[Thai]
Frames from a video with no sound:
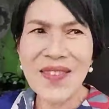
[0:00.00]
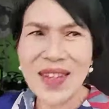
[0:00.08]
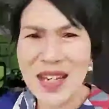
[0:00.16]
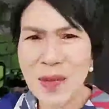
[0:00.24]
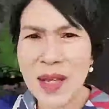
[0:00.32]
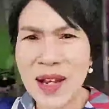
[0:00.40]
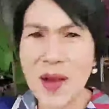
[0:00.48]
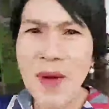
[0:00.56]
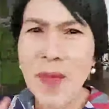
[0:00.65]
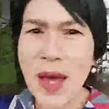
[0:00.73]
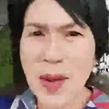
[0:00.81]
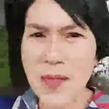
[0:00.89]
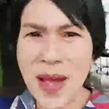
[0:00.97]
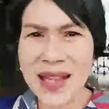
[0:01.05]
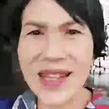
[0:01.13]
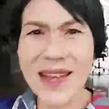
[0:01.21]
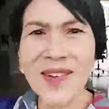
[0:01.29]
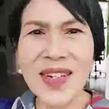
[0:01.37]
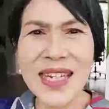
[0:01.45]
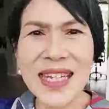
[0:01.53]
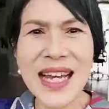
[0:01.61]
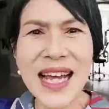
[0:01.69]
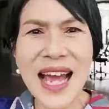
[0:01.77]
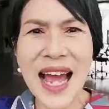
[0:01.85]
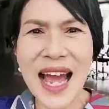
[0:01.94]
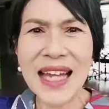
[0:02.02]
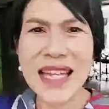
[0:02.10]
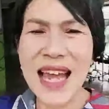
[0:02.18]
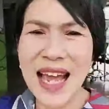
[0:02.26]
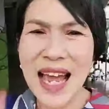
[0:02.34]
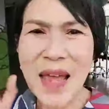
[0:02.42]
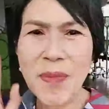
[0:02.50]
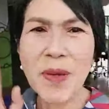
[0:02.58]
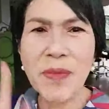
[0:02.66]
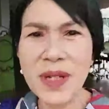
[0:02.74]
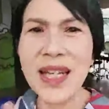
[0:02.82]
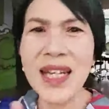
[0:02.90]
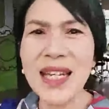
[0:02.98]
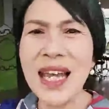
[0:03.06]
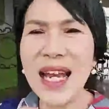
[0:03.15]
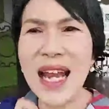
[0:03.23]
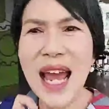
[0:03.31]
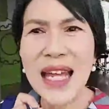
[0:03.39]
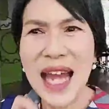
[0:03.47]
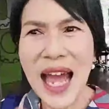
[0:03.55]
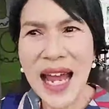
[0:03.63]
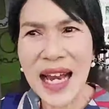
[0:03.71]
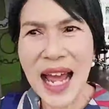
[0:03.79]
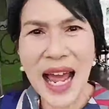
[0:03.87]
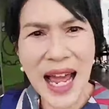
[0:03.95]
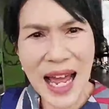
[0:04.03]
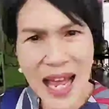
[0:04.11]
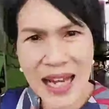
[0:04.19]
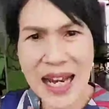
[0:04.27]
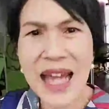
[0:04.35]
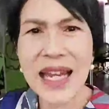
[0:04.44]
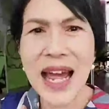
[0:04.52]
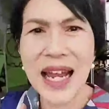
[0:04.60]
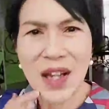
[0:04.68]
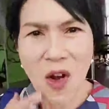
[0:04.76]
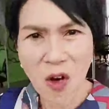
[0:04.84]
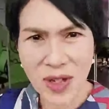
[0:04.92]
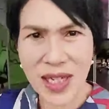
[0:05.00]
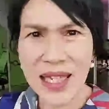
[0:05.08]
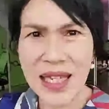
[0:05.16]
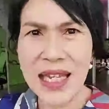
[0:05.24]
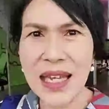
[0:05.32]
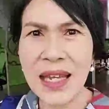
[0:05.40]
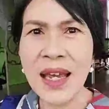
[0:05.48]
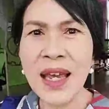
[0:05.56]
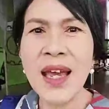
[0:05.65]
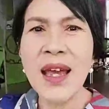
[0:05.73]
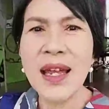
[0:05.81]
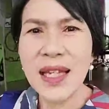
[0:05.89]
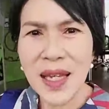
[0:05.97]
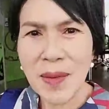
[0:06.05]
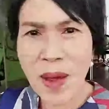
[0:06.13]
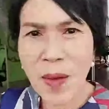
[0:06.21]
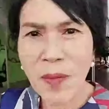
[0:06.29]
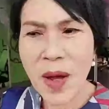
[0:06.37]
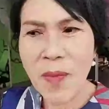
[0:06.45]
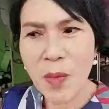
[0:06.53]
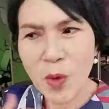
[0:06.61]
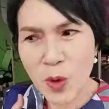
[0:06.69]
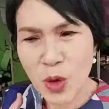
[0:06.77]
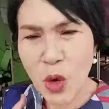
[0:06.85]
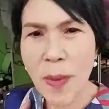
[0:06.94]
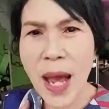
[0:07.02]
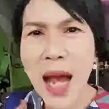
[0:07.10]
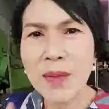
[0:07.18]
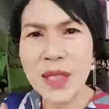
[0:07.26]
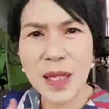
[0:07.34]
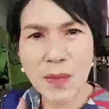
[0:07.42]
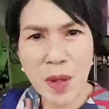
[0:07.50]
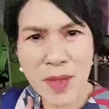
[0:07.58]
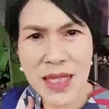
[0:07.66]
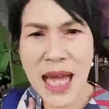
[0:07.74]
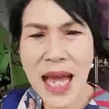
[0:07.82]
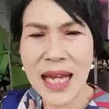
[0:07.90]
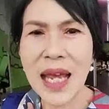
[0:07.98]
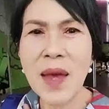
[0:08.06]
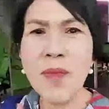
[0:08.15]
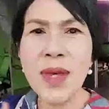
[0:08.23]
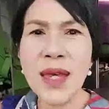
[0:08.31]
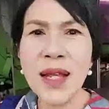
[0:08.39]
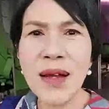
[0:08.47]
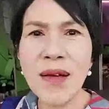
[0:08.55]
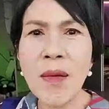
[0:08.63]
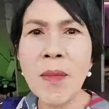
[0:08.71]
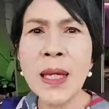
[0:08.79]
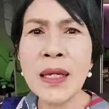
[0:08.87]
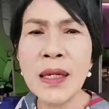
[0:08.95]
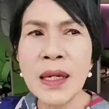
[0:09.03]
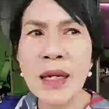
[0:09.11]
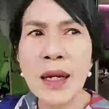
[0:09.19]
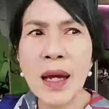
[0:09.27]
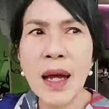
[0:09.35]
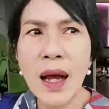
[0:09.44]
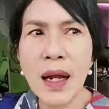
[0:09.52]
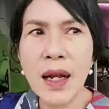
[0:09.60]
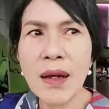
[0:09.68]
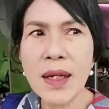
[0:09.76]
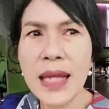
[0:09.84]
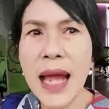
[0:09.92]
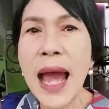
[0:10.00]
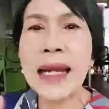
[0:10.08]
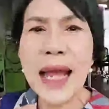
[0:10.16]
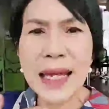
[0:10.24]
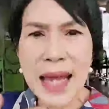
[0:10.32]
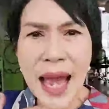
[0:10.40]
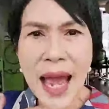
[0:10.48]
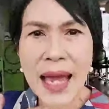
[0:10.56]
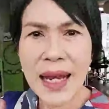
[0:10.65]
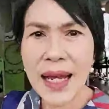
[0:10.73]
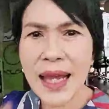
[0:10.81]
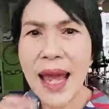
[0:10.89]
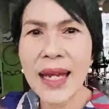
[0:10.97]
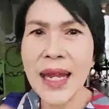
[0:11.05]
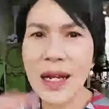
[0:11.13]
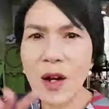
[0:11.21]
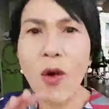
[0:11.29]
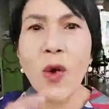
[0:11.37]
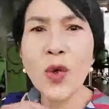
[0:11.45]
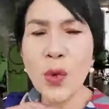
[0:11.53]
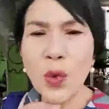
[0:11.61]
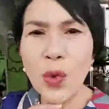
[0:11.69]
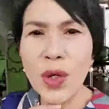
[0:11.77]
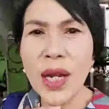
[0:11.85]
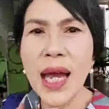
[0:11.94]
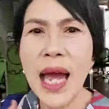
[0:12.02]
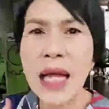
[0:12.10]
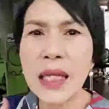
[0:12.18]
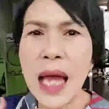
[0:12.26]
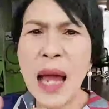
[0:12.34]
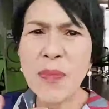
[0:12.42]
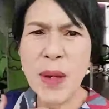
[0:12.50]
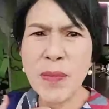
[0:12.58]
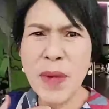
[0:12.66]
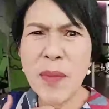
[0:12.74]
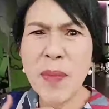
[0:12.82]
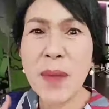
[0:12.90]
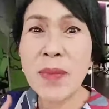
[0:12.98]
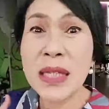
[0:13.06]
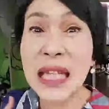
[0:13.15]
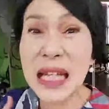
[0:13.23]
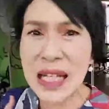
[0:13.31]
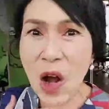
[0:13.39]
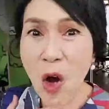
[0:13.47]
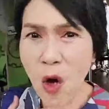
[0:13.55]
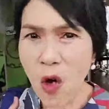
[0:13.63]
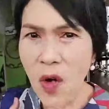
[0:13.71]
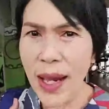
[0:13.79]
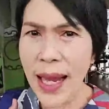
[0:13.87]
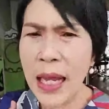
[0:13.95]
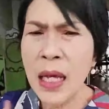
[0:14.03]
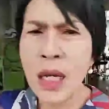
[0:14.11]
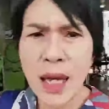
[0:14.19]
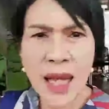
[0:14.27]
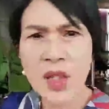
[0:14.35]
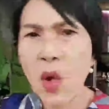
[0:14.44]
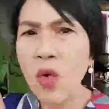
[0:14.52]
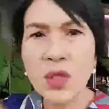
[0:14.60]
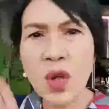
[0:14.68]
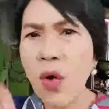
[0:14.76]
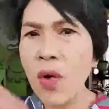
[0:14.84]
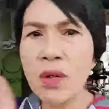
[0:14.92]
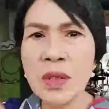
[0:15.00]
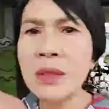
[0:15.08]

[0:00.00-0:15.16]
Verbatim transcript: วันนี้บีก็มาแบ่งปันเท่านี้นะคะอยากให้เพื่อนๆเนี่ยได้ทานอาหารได้ทานของดีๆที่แบบว่าบำรุงสุขภาพจริงไม่มีสารเคมีแล้วก็ไม่แล้วก็ทานง่ายๆนะแค่เด็ดแล้วก็ดูดนะคะทานเป็นเม็ดเม็ดมันติดคอไงไอชง